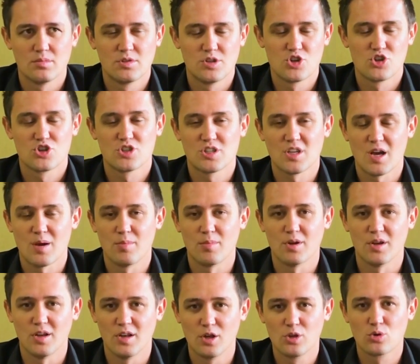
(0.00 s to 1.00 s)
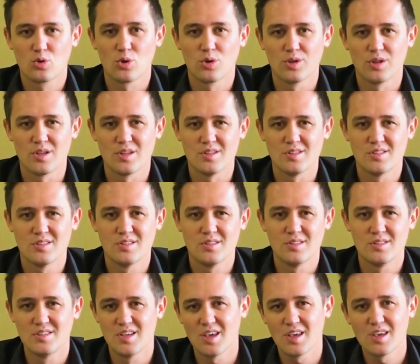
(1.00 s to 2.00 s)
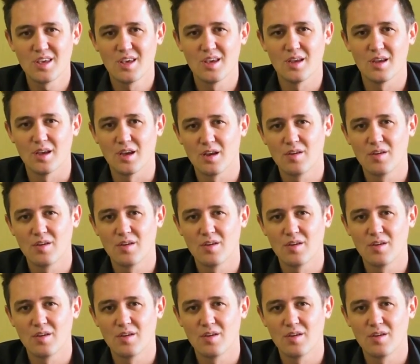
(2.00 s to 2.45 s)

те же самые электронные деньги,